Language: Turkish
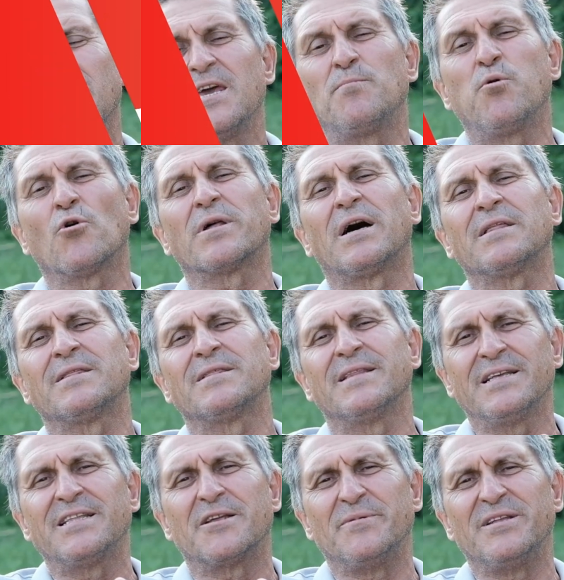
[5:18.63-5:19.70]
Hipokrat
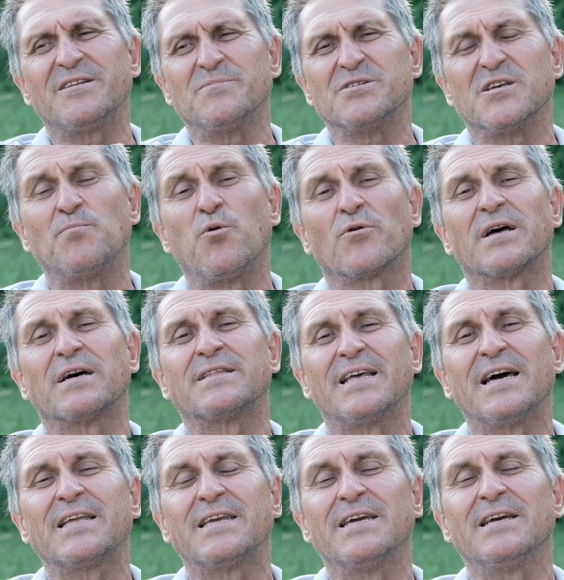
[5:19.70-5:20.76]
nedir bilir misiniz? Hipokrat
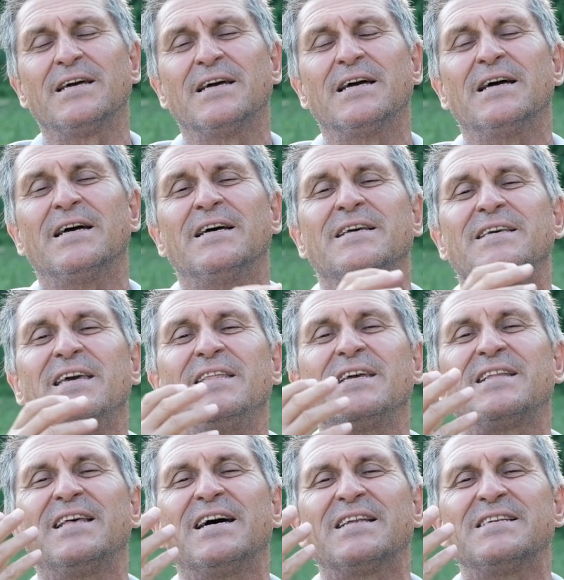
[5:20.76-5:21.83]
der ki
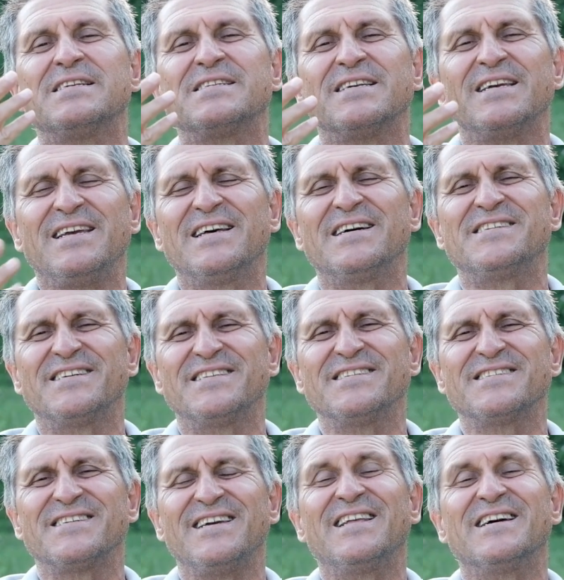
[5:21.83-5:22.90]
yedikleriniz
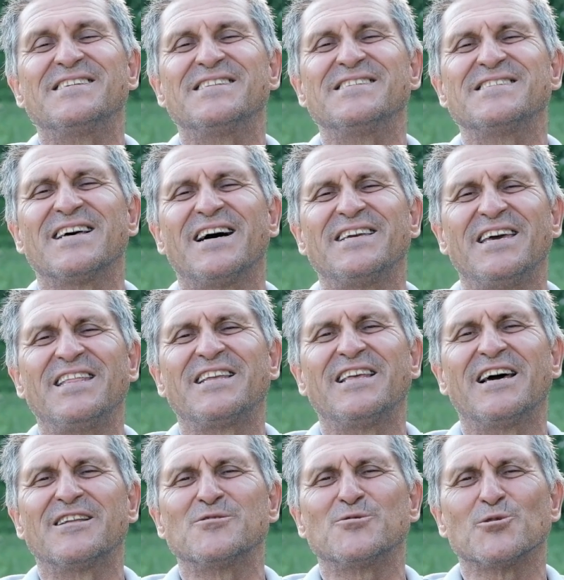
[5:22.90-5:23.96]
ilacınız, ilacınız da
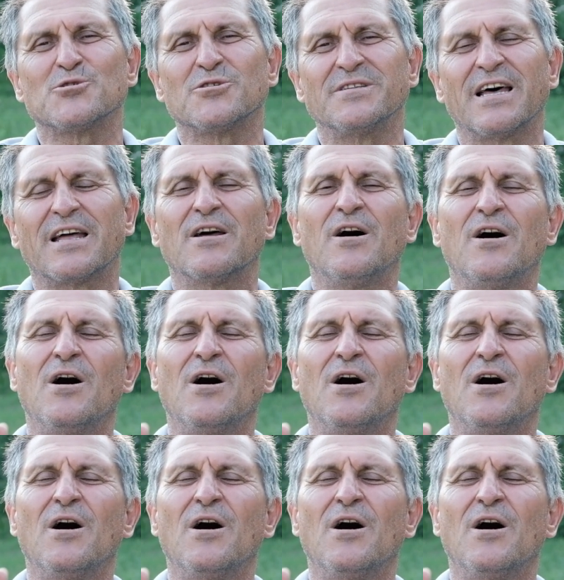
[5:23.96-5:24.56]
yedikleriniz olsun der.